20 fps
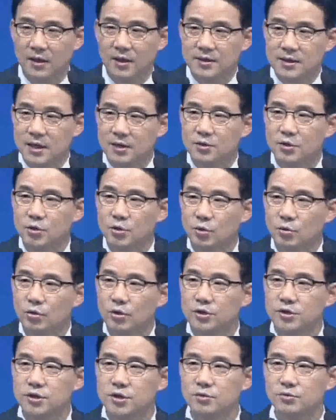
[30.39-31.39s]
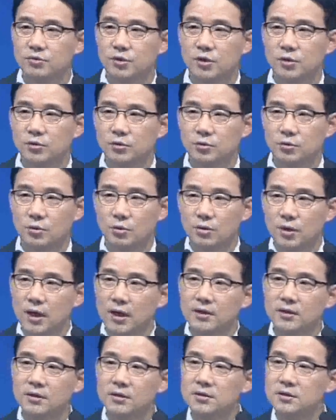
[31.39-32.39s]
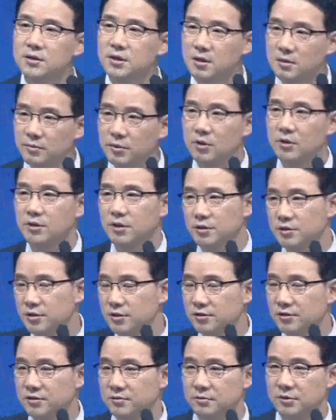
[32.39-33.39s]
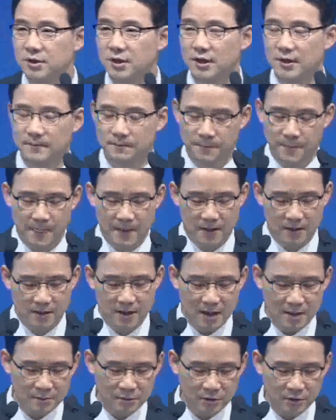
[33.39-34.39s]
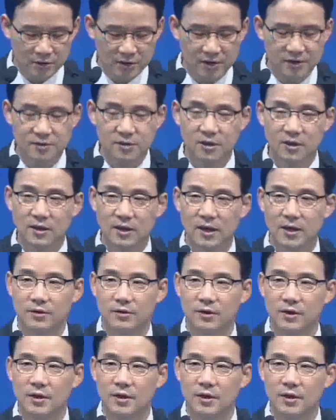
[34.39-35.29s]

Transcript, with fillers: 작년 5월 19일 똑같은 질문을 던졌습니다. 답은 어땠을까요?